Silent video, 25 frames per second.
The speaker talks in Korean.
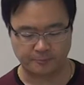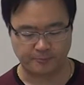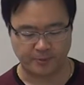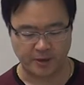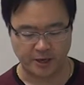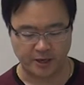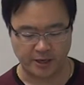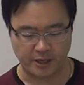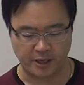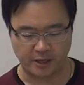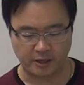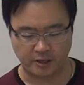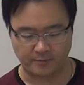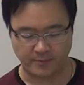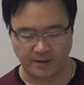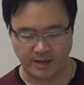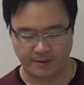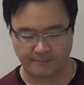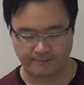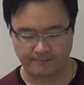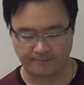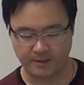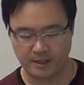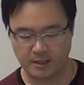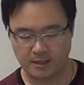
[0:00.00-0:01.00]
opinion of
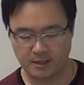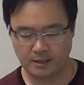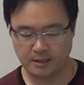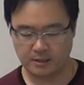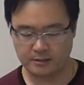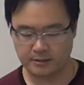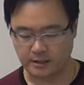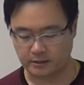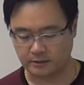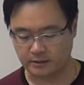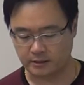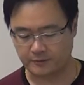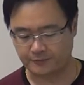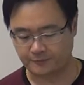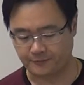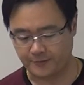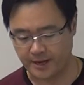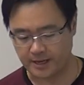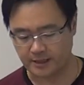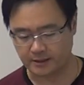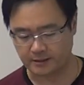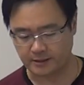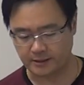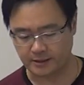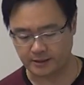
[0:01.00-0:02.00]
him. 자, 그래서
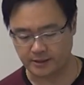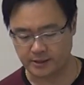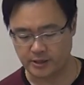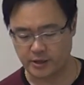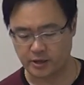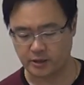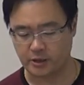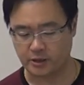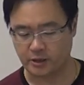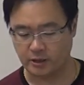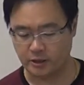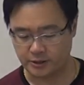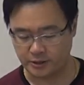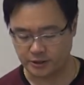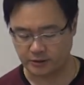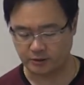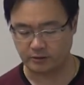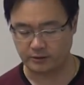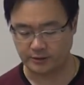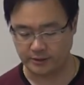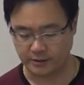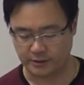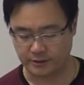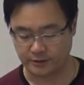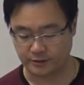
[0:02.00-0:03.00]
Franklin은요
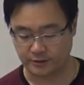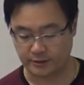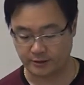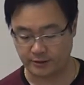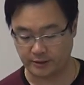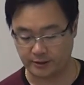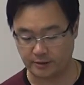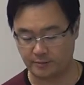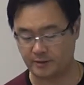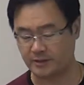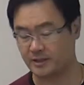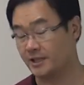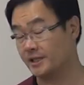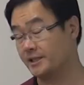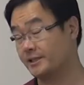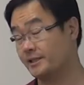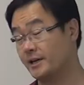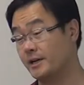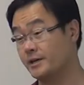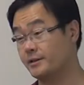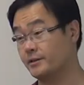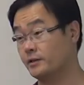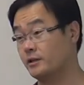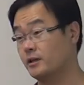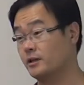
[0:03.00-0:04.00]
결정을 내렸어요. 여러분
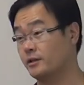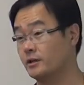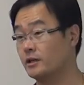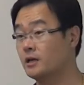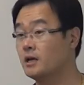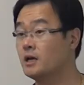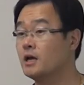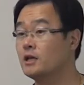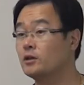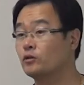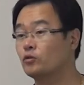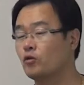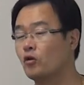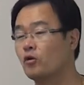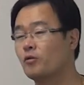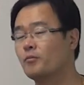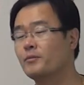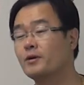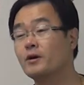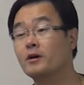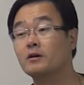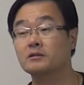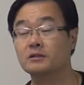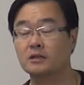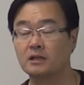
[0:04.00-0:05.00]
decide는
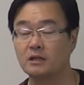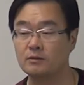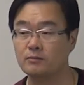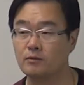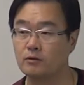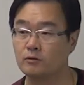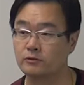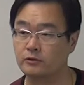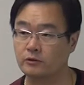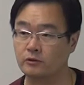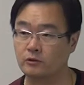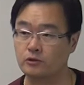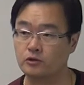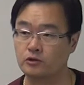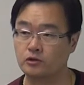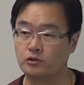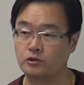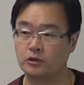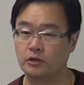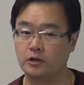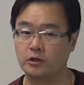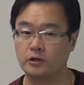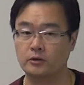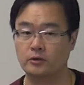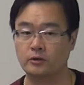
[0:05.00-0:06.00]
동명사를 목적으로
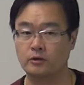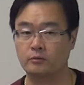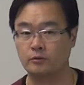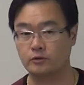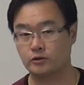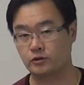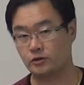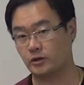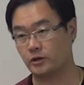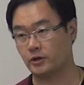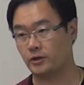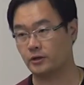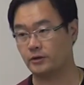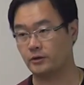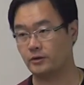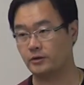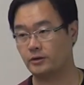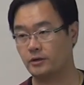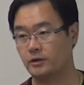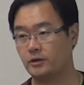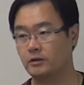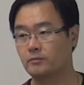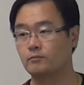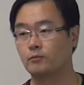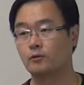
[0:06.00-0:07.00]
취해요, 못 취해요?
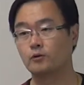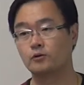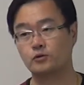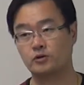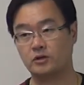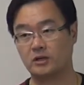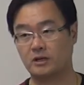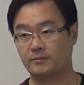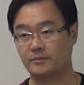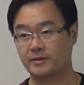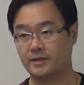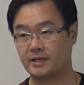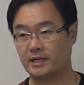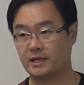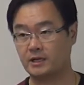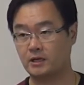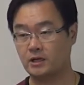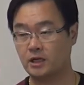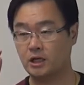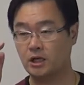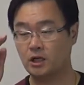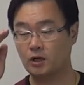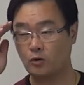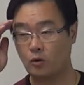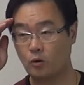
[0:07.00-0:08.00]
못 취합니다.
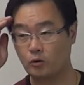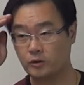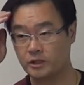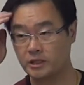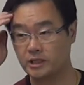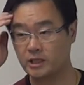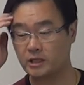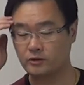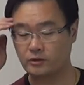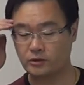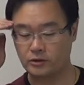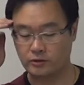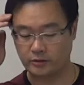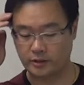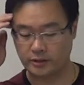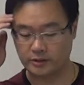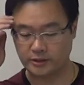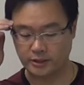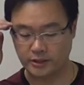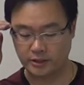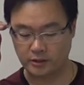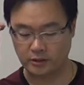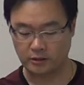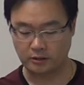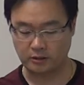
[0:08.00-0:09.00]
혹시라도
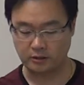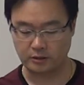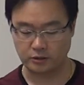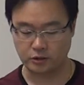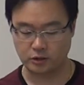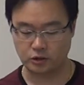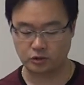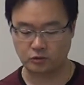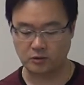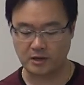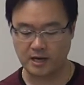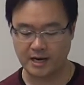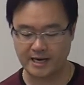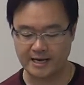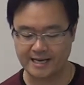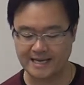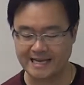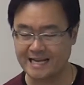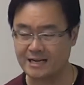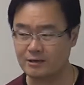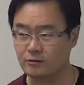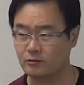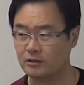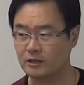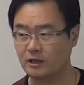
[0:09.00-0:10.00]
기억하세요. 이거
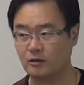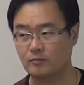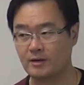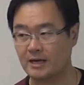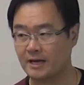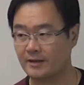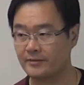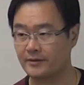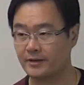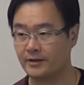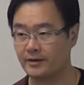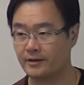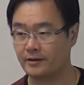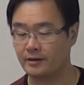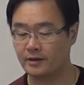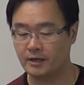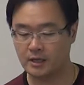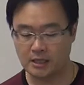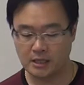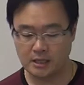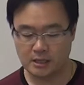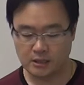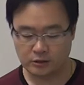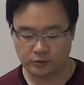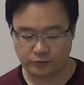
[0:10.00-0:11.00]
trying으로 나오면 안 돼요.
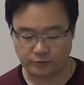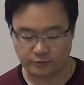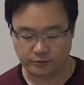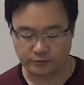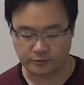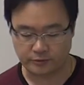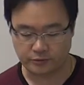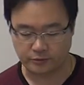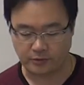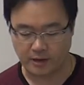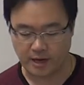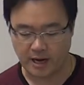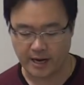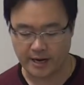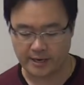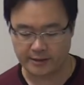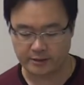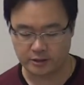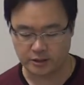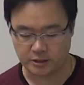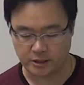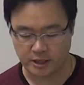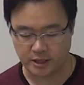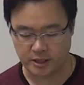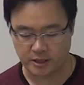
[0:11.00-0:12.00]
Try, try
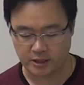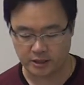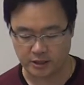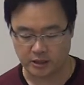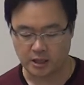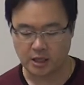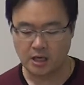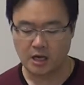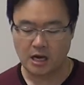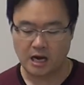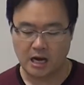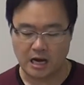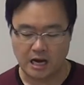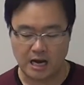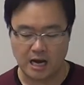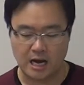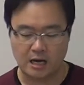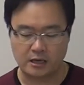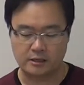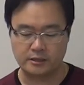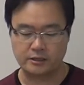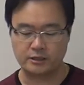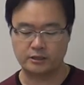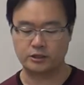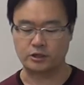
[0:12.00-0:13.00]
to change.
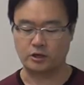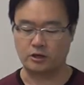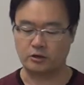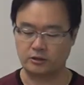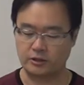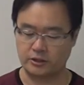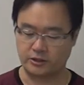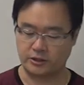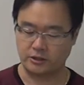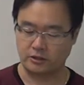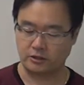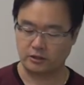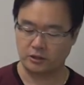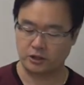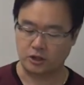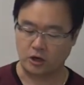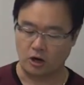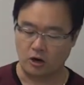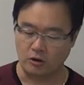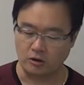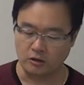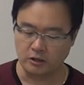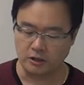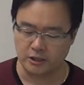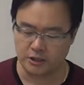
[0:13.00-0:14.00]
아, 그 정치적
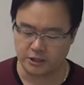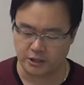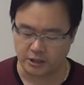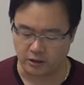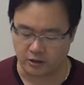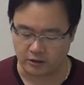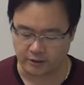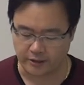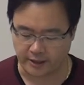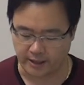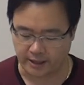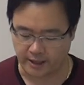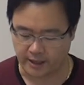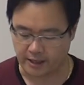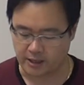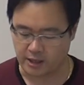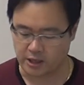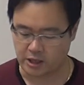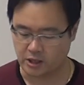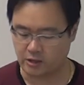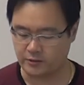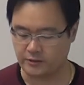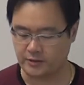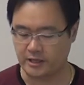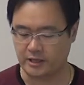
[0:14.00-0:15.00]
정적의
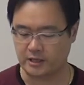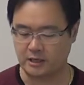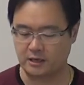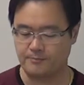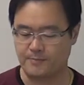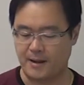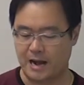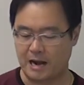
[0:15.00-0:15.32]
견해를